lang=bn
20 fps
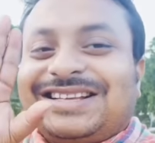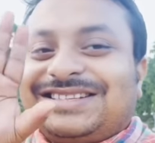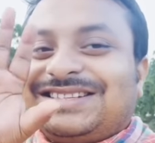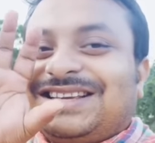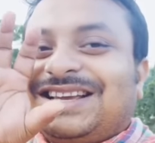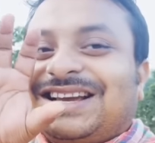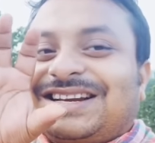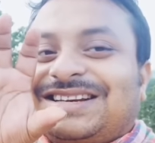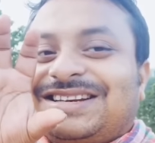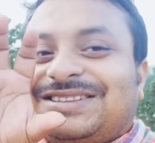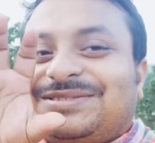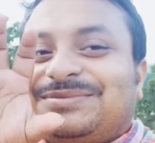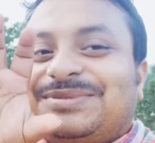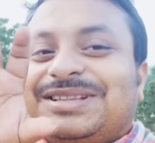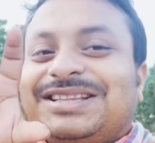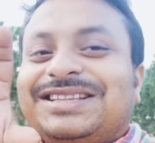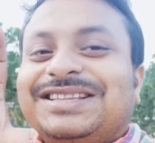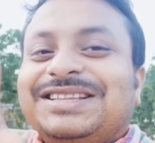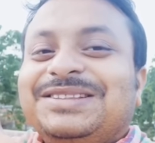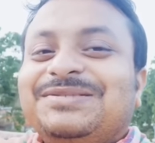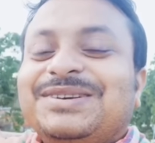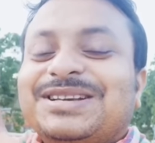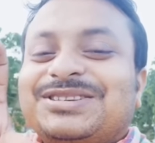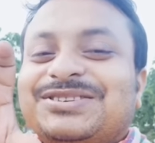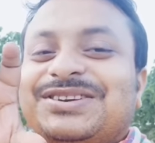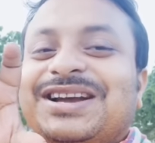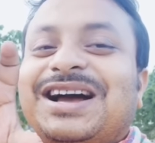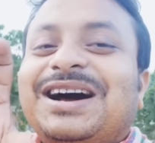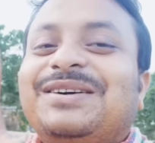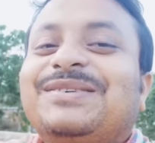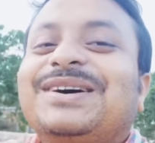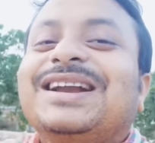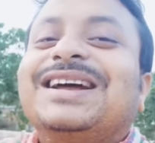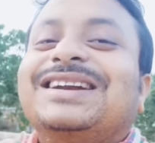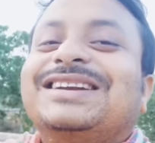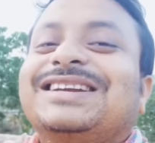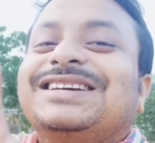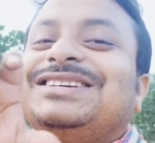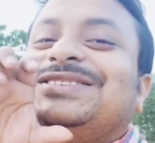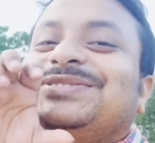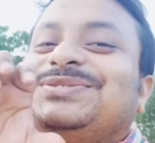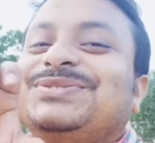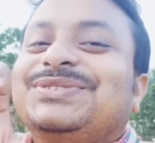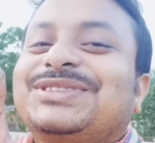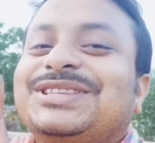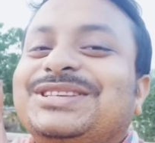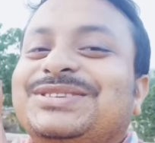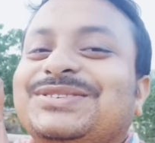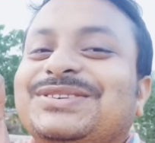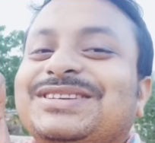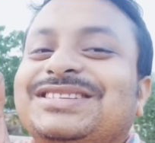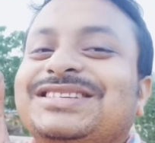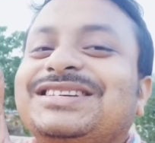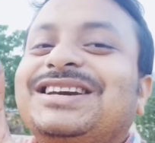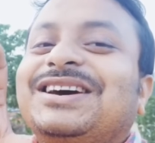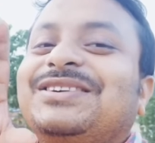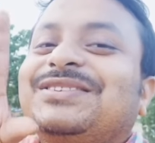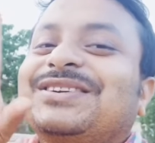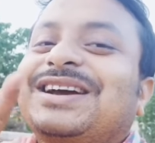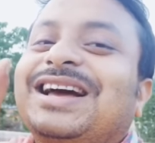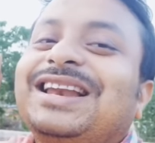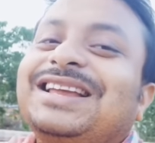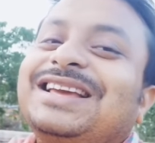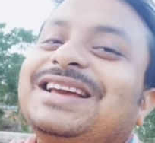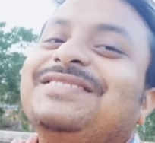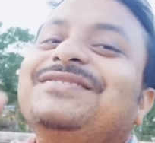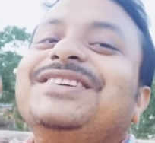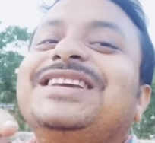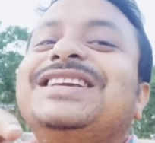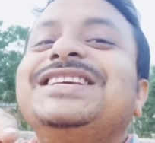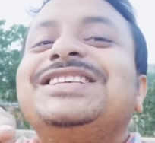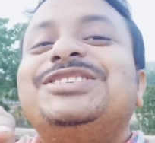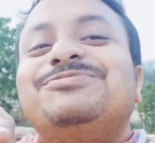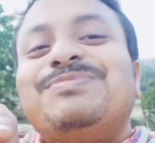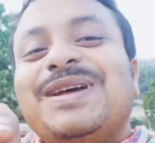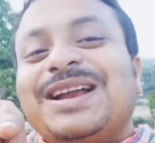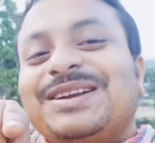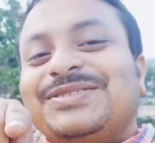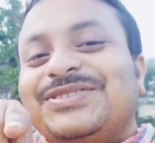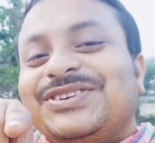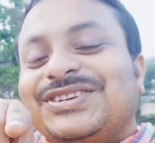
আজকে একটা তোমাদের দিদিভাইয়ের সঙ্গে আবার একটা কিছু করতে চলেছি কারণ কালকে আমি কিস প্যান্ট